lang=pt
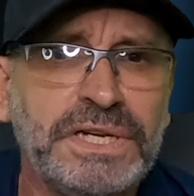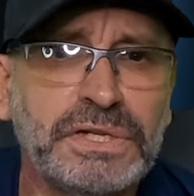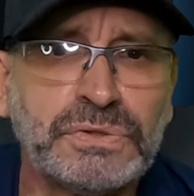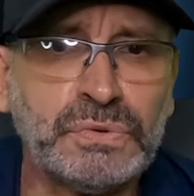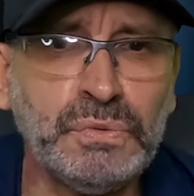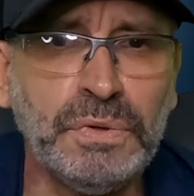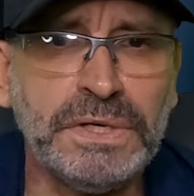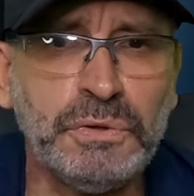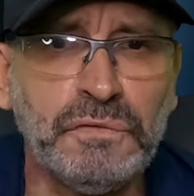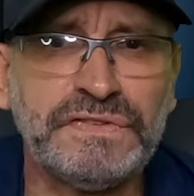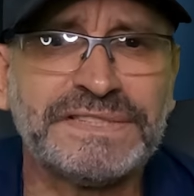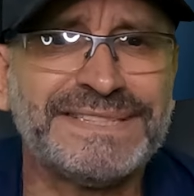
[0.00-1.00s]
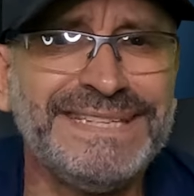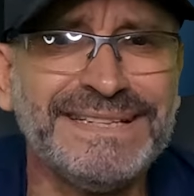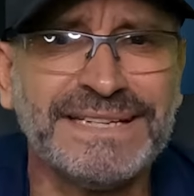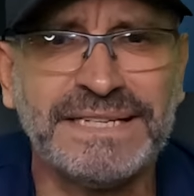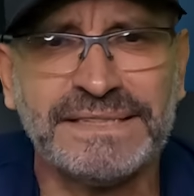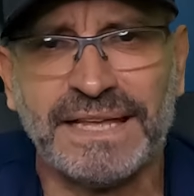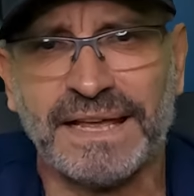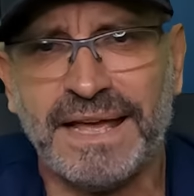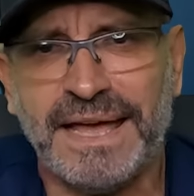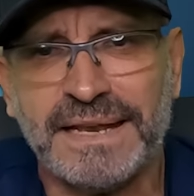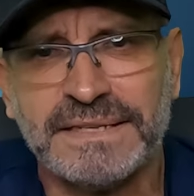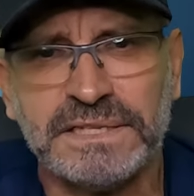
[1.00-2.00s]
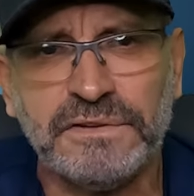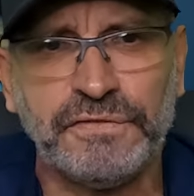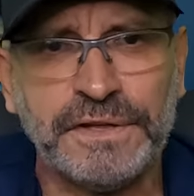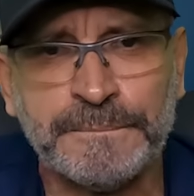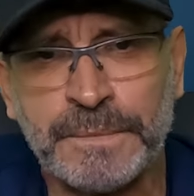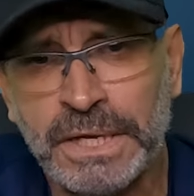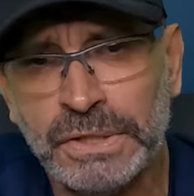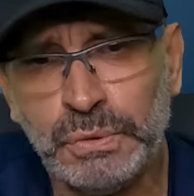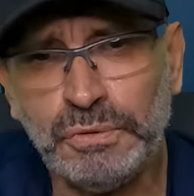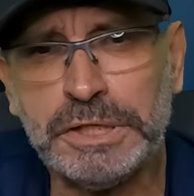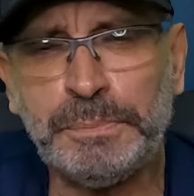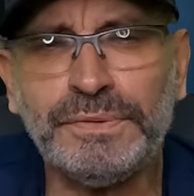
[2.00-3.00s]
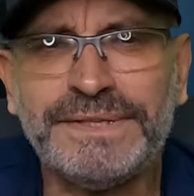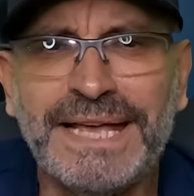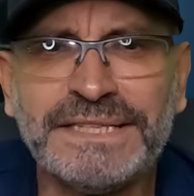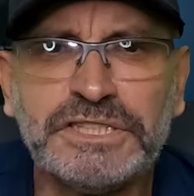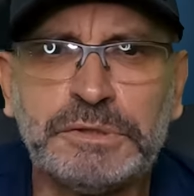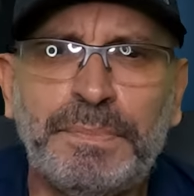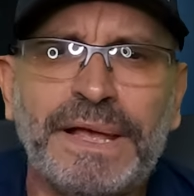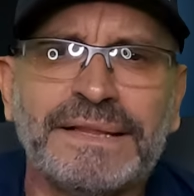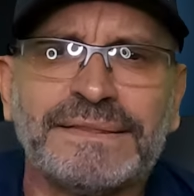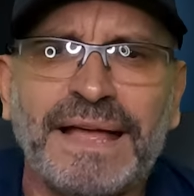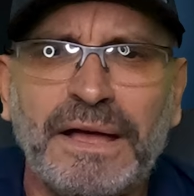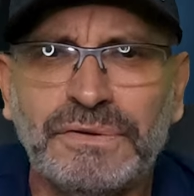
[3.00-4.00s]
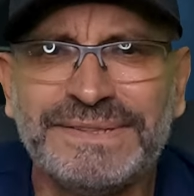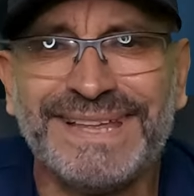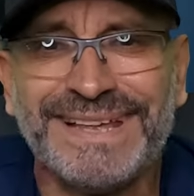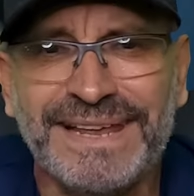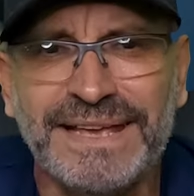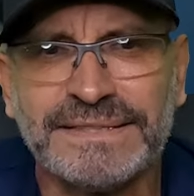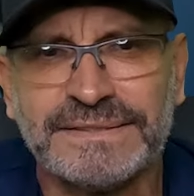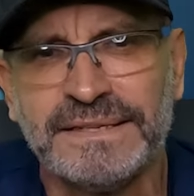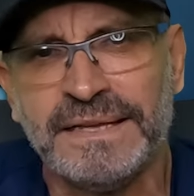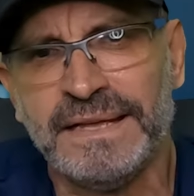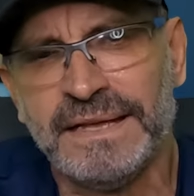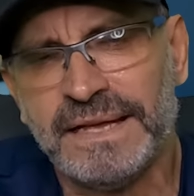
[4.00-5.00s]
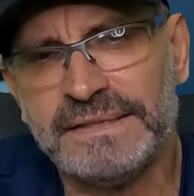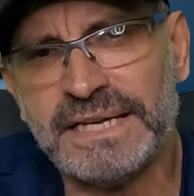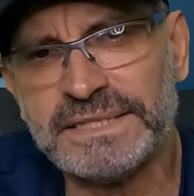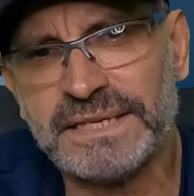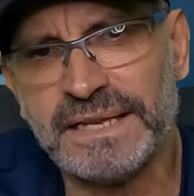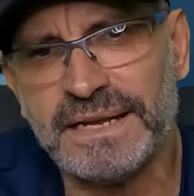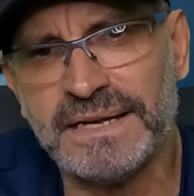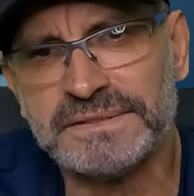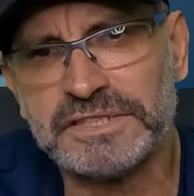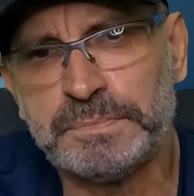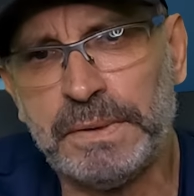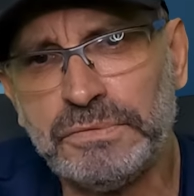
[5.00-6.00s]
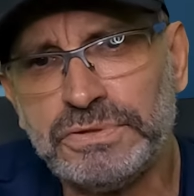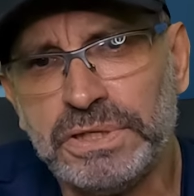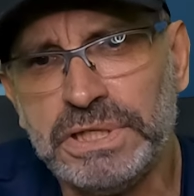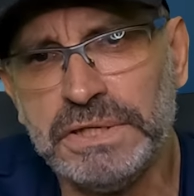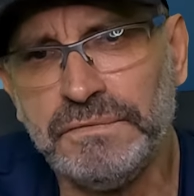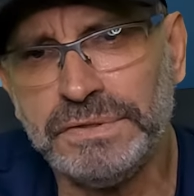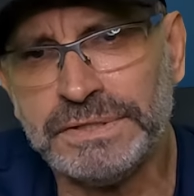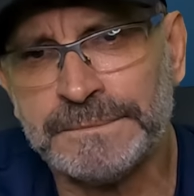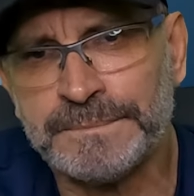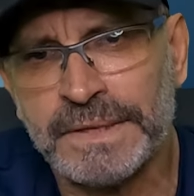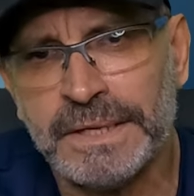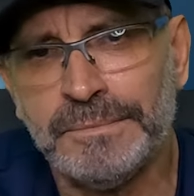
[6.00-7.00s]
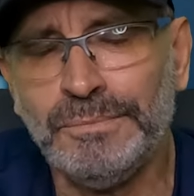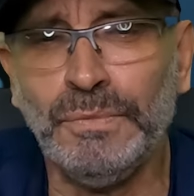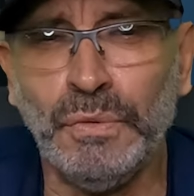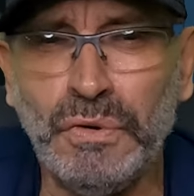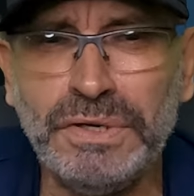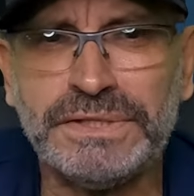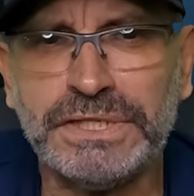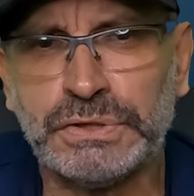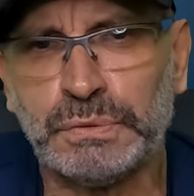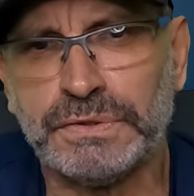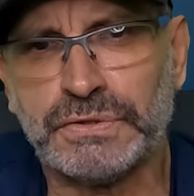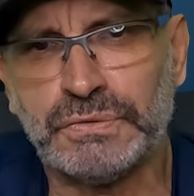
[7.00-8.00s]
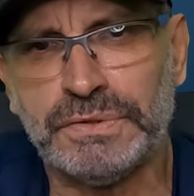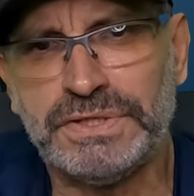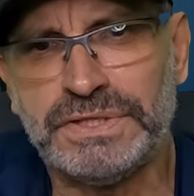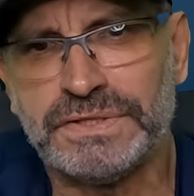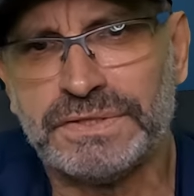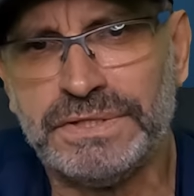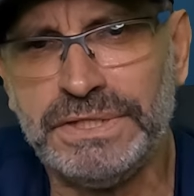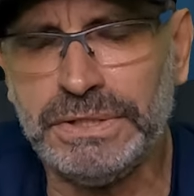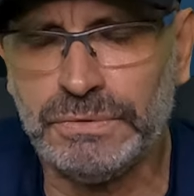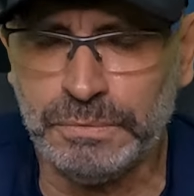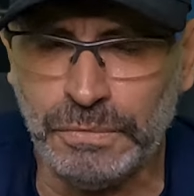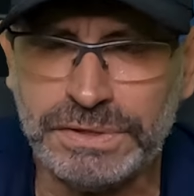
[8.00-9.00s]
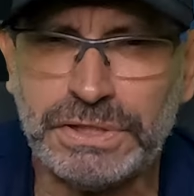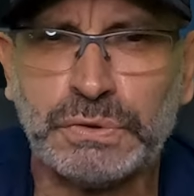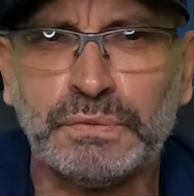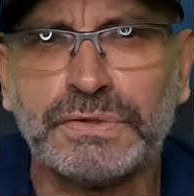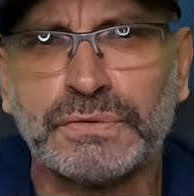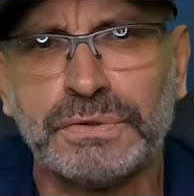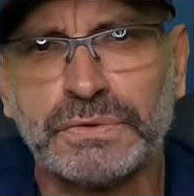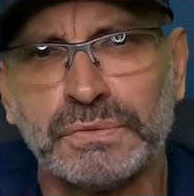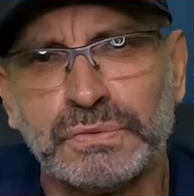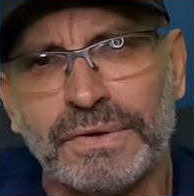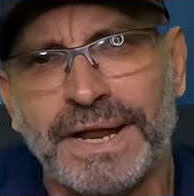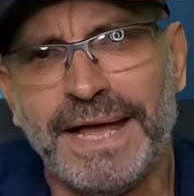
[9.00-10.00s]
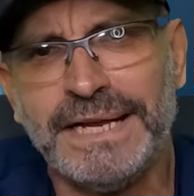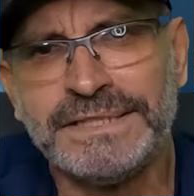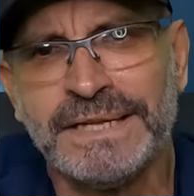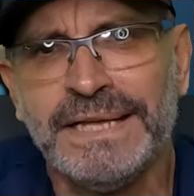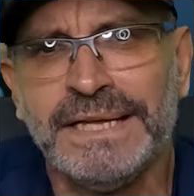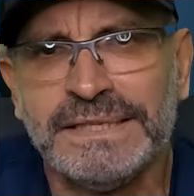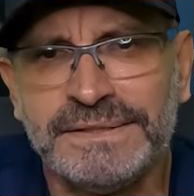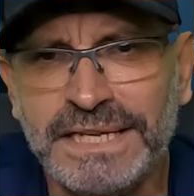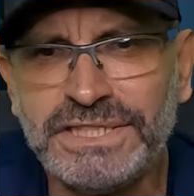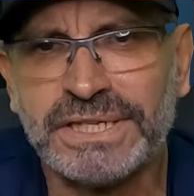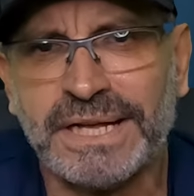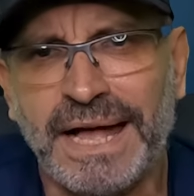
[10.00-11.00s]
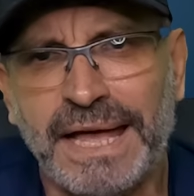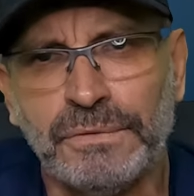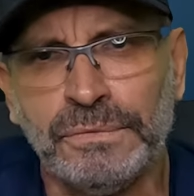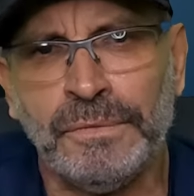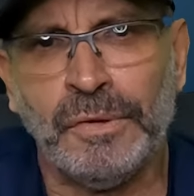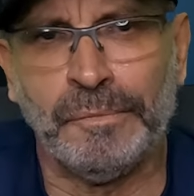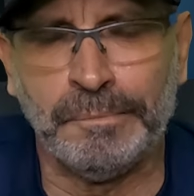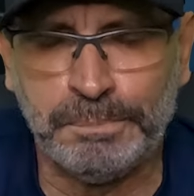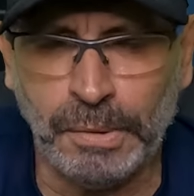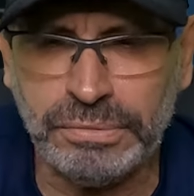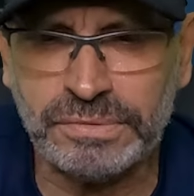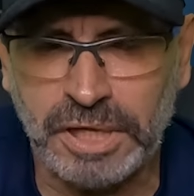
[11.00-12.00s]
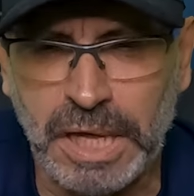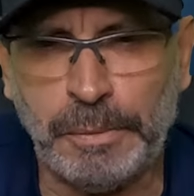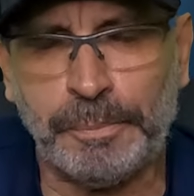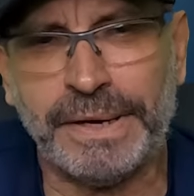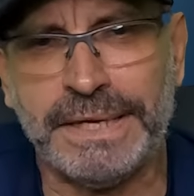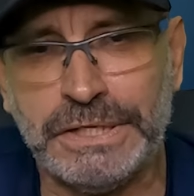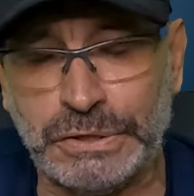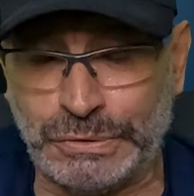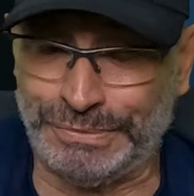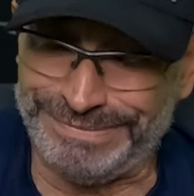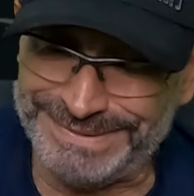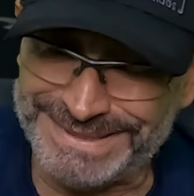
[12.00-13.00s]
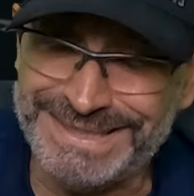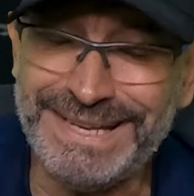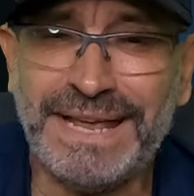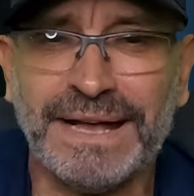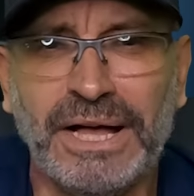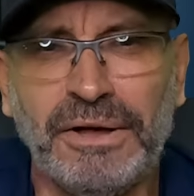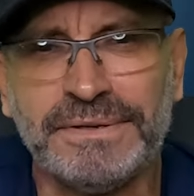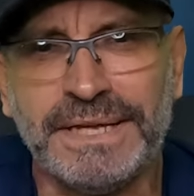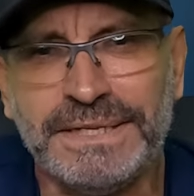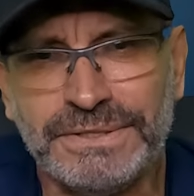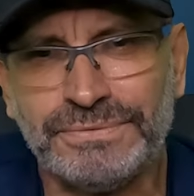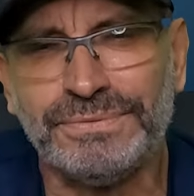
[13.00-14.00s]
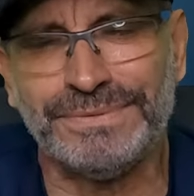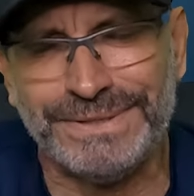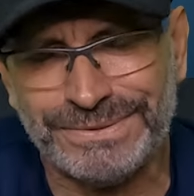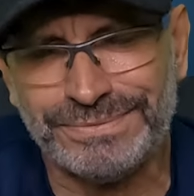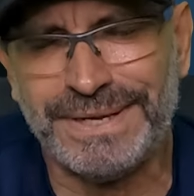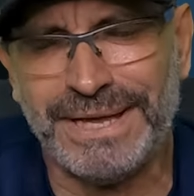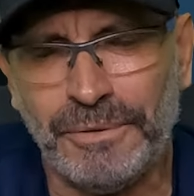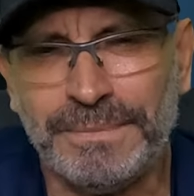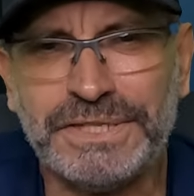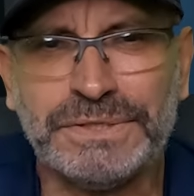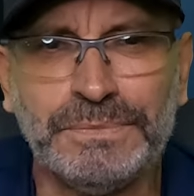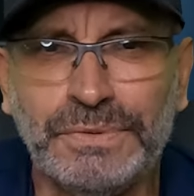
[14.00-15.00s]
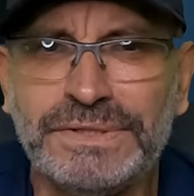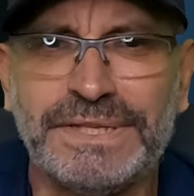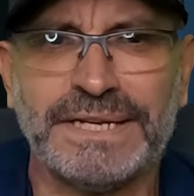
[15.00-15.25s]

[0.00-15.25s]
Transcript: de leitura e oficinas literárias, enfim, tudo que pudesse despertar o interesse das crianças pelos livros. Muitas instituições de ensino, muitas instituições culturais, dedicaram um bom tempo para isso. Que legal, né? Isso, isso é realmente muito